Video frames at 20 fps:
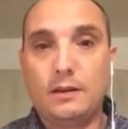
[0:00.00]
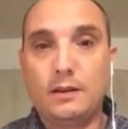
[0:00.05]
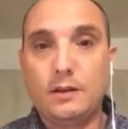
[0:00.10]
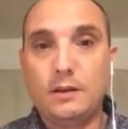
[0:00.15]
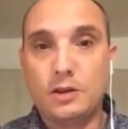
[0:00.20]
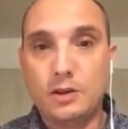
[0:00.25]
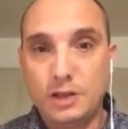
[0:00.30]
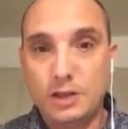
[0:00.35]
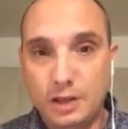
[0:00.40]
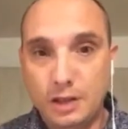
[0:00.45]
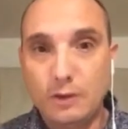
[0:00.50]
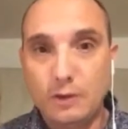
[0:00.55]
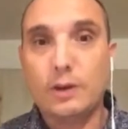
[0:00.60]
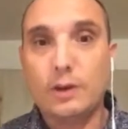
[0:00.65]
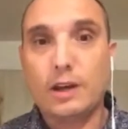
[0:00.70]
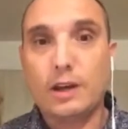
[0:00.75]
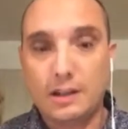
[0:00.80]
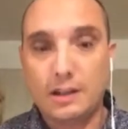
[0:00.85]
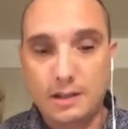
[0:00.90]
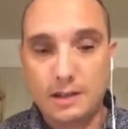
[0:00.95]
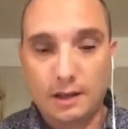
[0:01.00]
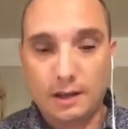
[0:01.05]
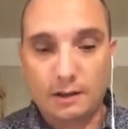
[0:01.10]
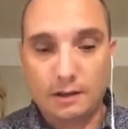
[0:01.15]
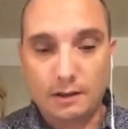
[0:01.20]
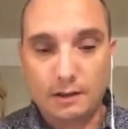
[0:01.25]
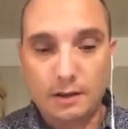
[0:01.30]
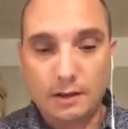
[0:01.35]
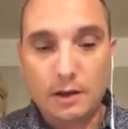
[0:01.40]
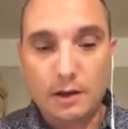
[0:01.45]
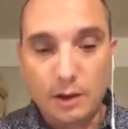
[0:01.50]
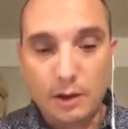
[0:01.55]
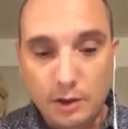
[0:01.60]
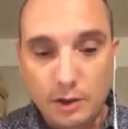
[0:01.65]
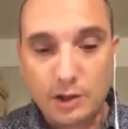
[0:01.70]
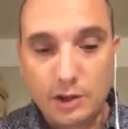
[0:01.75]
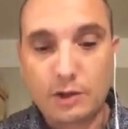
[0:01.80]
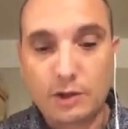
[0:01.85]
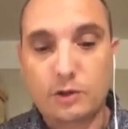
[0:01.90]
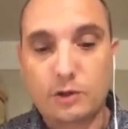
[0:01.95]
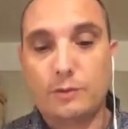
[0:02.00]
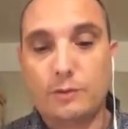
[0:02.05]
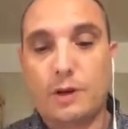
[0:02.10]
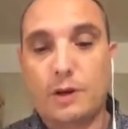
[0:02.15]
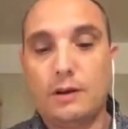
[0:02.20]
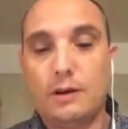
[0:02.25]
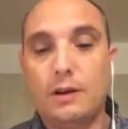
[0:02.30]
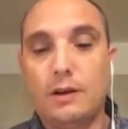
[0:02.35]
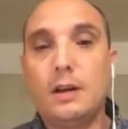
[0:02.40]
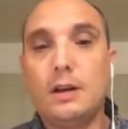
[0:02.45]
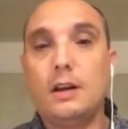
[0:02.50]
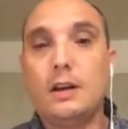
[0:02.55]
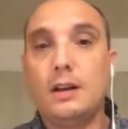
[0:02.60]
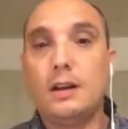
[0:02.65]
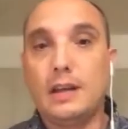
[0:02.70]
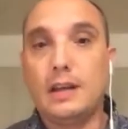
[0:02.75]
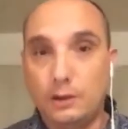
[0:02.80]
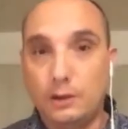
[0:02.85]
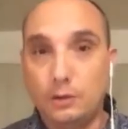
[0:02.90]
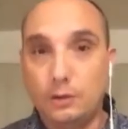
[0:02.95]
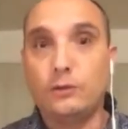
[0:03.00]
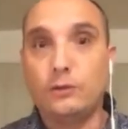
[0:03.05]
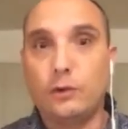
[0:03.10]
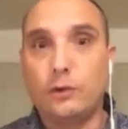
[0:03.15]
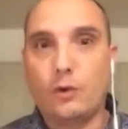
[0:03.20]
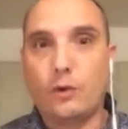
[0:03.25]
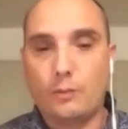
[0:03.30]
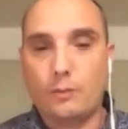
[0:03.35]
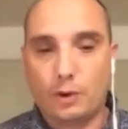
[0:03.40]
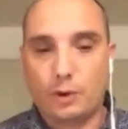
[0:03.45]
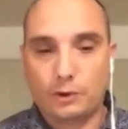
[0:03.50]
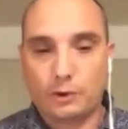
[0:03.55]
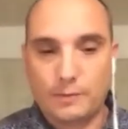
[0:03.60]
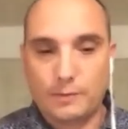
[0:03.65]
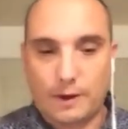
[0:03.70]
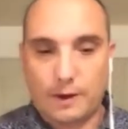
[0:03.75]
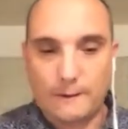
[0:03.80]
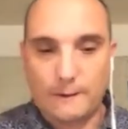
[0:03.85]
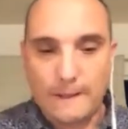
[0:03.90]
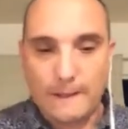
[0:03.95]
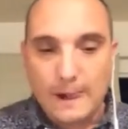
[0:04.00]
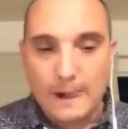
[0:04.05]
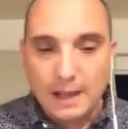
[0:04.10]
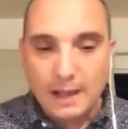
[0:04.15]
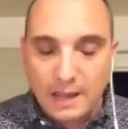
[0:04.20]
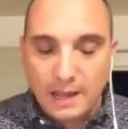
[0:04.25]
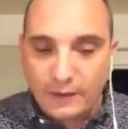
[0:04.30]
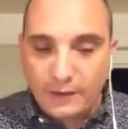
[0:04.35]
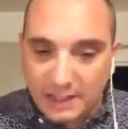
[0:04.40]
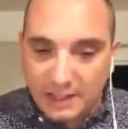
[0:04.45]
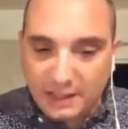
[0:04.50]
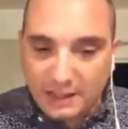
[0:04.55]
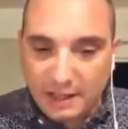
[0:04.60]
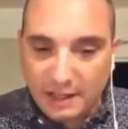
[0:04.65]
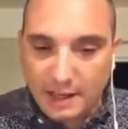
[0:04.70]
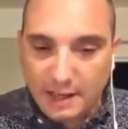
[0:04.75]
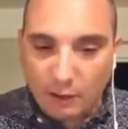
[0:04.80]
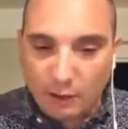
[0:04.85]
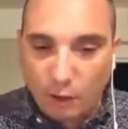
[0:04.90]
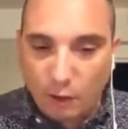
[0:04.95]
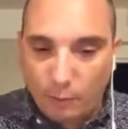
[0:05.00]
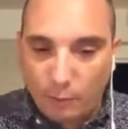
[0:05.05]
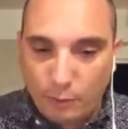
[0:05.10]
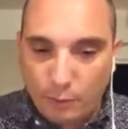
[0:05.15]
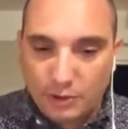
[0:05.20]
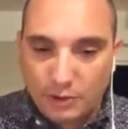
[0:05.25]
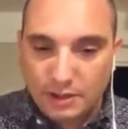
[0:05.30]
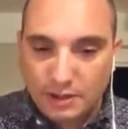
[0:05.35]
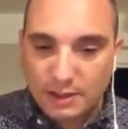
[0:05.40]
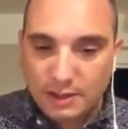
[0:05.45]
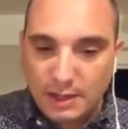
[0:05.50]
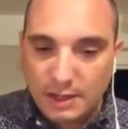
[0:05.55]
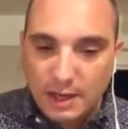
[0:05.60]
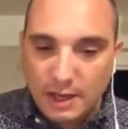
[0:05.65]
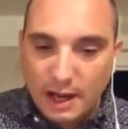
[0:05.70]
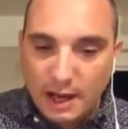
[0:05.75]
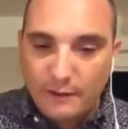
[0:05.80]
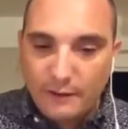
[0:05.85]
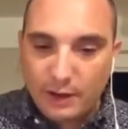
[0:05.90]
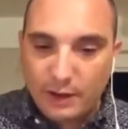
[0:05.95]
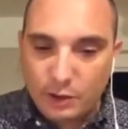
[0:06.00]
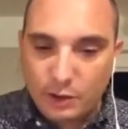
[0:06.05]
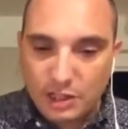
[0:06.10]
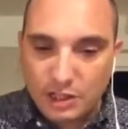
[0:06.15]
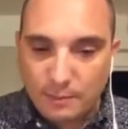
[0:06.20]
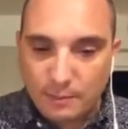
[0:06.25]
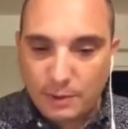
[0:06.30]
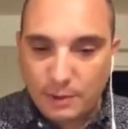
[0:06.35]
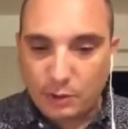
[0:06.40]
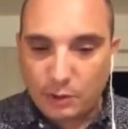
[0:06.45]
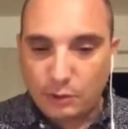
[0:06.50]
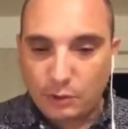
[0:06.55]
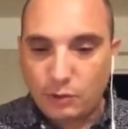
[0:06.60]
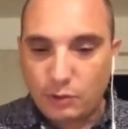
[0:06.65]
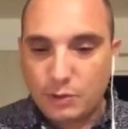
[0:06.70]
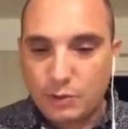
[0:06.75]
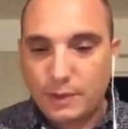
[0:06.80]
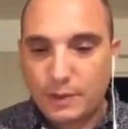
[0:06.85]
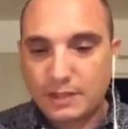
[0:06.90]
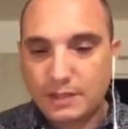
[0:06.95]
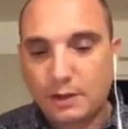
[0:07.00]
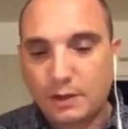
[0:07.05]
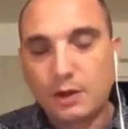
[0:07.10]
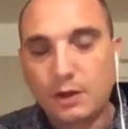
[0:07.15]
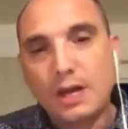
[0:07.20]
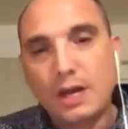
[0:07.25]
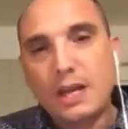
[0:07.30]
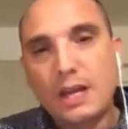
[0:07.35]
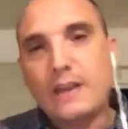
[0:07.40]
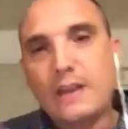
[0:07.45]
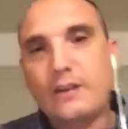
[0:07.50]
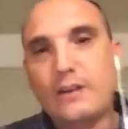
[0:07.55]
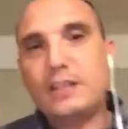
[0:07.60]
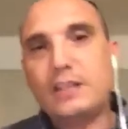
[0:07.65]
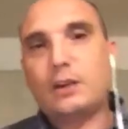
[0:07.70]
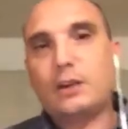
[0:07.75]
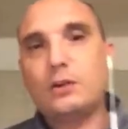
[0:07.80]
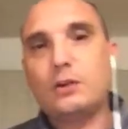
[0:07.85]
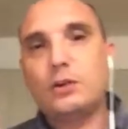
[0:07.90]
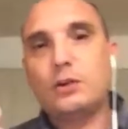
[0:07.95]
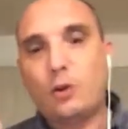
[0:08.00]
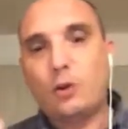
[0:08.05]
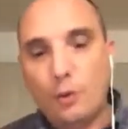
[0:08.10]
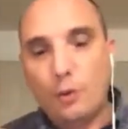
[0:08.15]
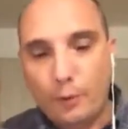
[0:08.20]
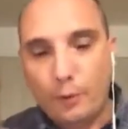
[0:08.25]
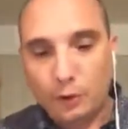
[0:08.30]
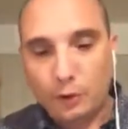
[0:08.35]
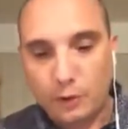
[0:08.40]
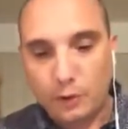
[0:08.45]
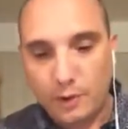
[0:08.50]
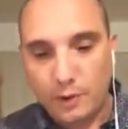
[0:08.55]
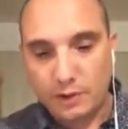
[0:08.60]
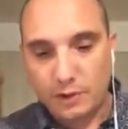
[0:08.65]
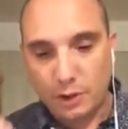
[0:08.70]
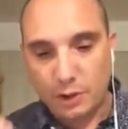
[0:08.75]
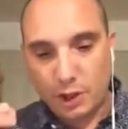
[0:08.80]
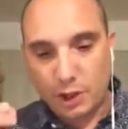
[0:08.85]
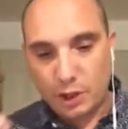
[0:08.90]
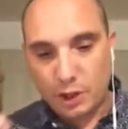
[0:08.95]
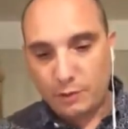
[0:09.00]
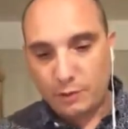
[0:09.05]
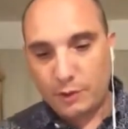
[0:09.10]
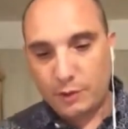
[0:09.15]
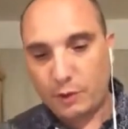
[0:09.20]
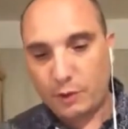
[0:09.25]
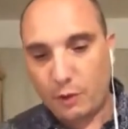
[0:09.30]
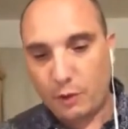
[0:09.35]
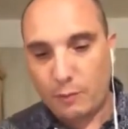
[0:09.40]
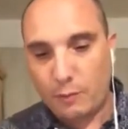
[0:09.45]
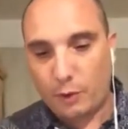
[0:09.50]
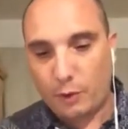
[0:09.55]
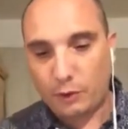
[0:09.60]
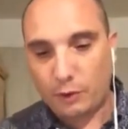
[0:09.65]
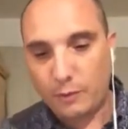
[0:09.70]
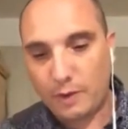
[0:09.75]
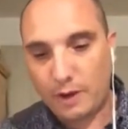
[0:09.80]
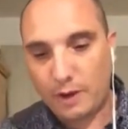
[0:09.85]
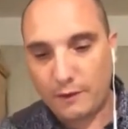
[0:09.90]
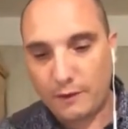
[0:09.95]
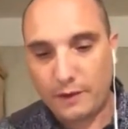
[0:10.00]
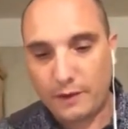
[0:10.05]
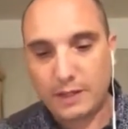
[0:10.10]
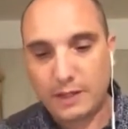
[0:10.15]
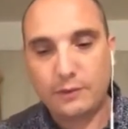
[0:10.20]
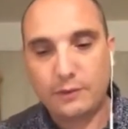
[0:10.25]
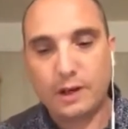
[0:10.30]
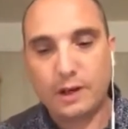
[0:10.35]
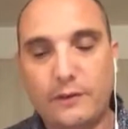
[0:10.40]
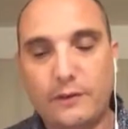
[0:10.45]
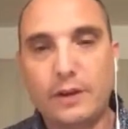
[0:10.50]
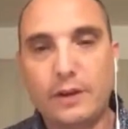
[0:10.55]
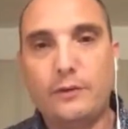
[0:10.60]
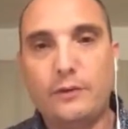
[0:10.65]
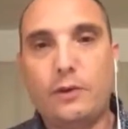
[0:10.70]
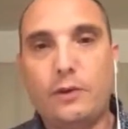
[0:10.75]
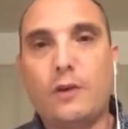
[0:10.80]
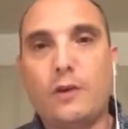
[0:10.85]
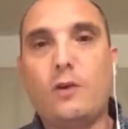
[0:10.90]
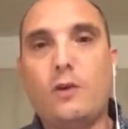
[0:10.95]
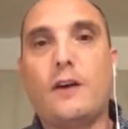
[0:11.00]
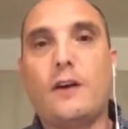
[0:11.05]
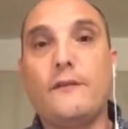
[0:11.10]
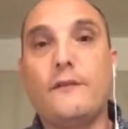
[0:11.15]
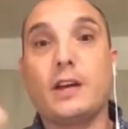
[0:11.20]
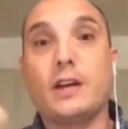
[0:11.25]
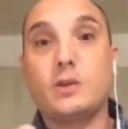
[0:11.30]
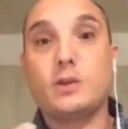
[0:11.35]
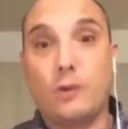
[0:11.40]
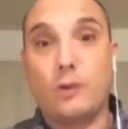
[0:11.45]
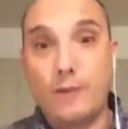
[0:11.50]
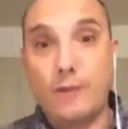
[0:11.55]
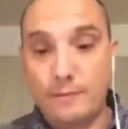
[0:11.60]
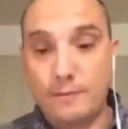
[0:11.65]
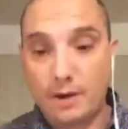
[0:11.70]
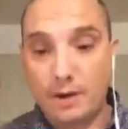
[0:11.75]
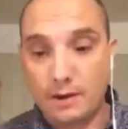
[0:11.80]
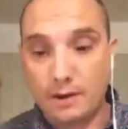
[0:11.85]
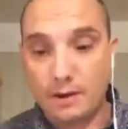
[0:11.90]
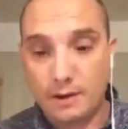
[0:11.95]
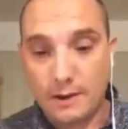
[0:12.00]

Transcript: chez le chrétien un changement et de nouveaux comportements. Et il va détailler encore plus avec le chapitre 12 parce que il va dire que ce comportement, ce changement de comportement, en fait, il faut l'avoir envers soi-même.